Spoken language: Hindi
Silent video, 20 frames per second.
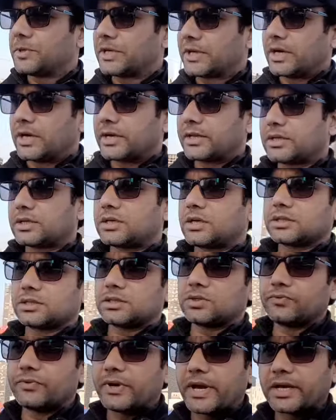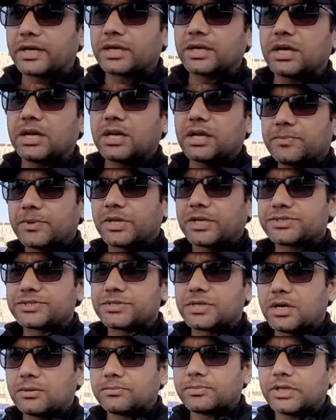मैं गाड़ी दिखाता हूँ वैगन आर है मेरे
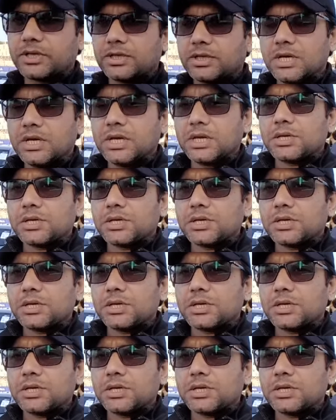सामने